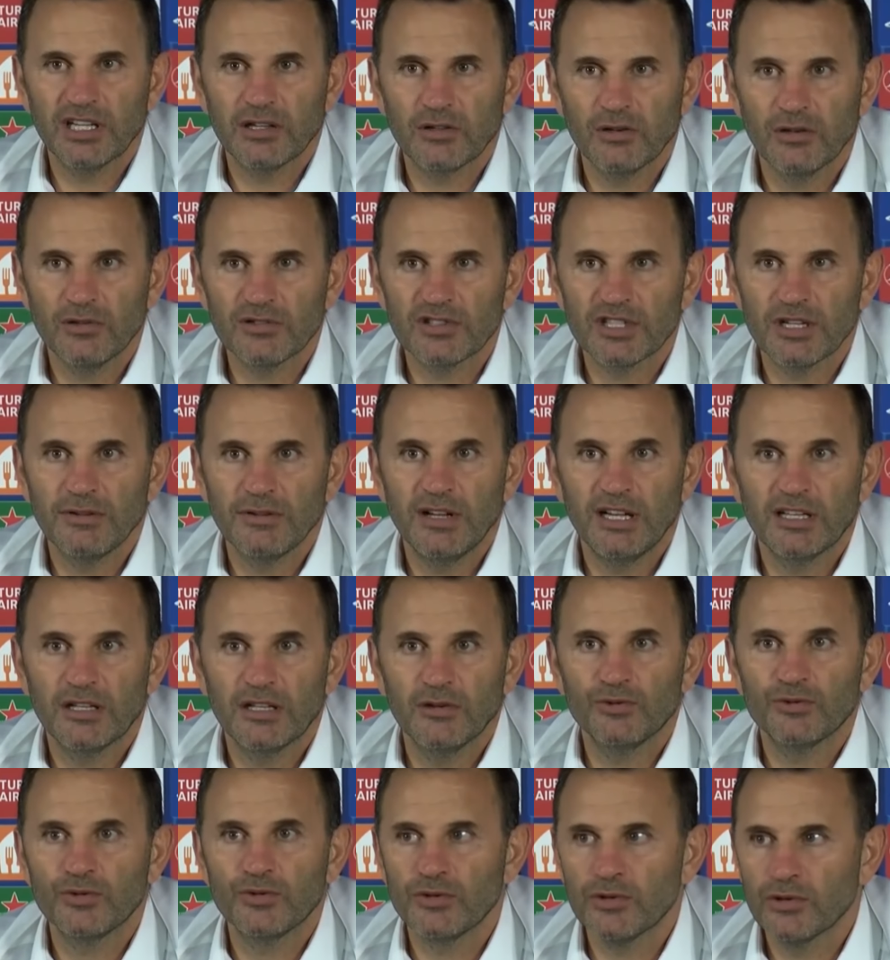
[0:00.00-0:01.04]
direktör Okan Burun
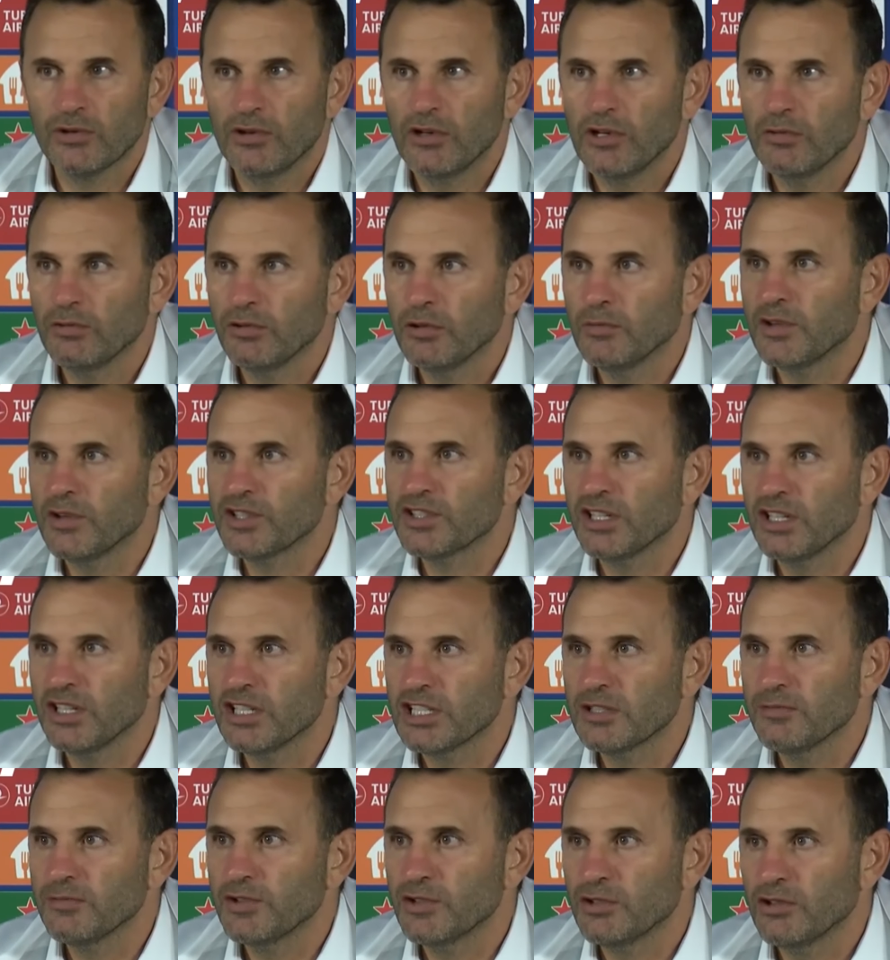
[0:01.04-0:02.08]
zafer planı belli
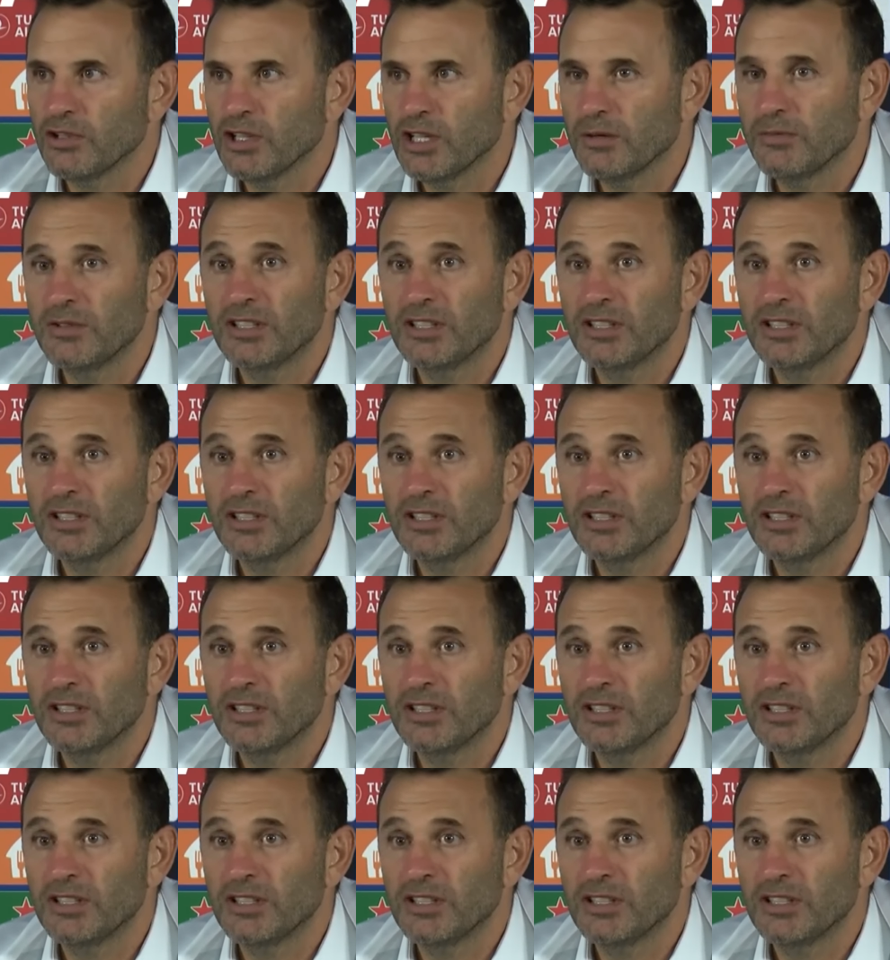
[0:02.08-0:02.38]
oldu.